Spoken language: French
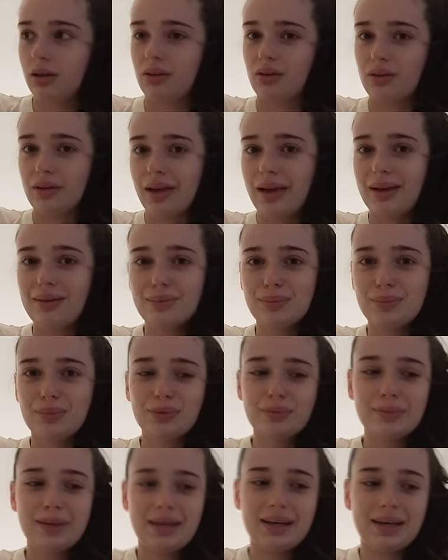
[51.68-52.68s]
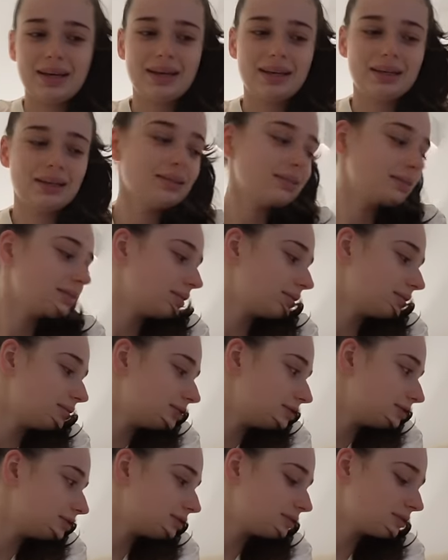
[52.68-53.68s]
OK Bon bah
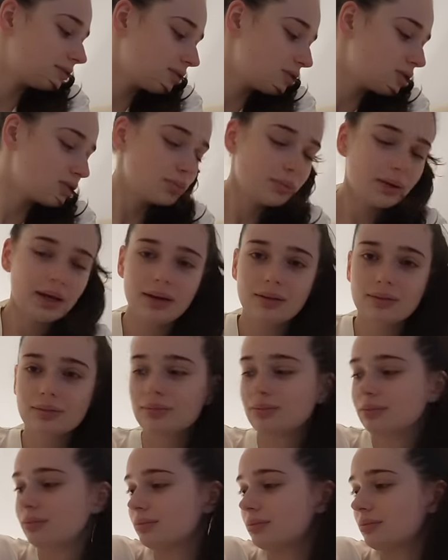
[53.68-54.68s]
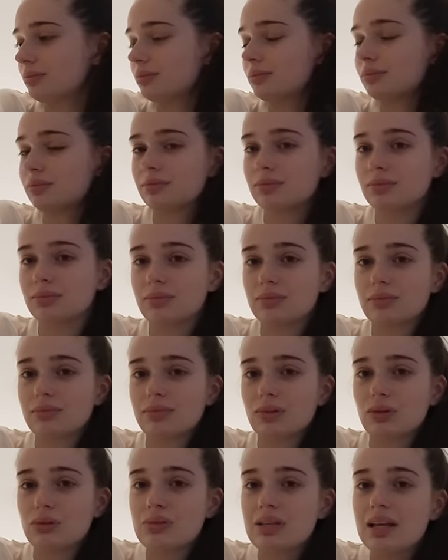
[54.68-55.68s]
super.
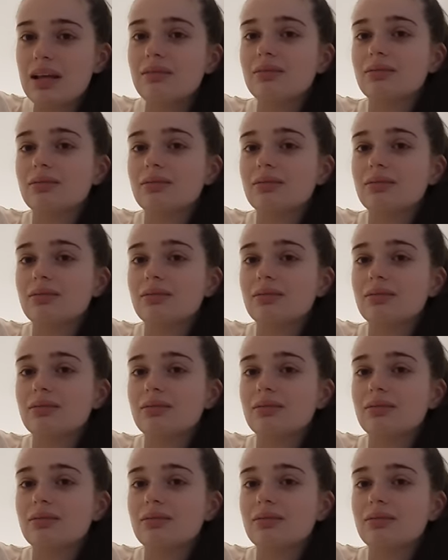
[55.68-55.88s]
On se